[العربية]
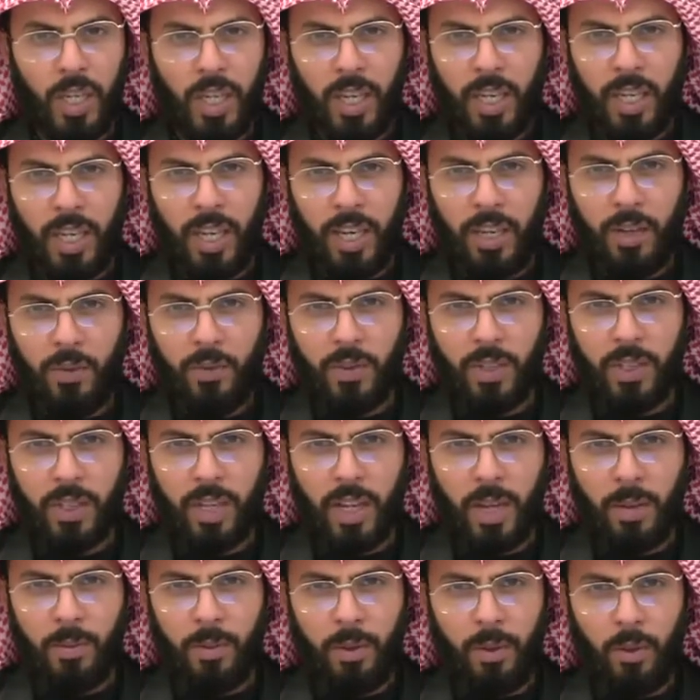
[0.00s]
كيف
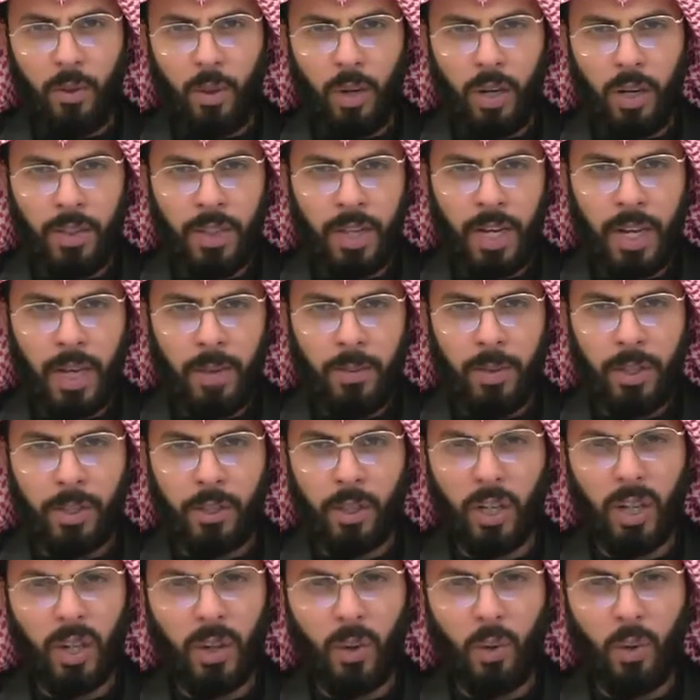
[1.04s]
تعمل هذا العمل
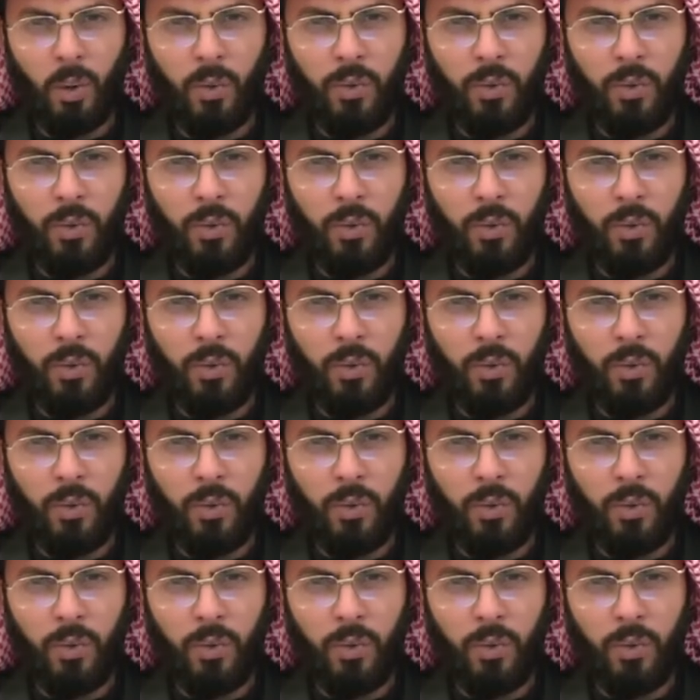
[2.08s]
تقرأ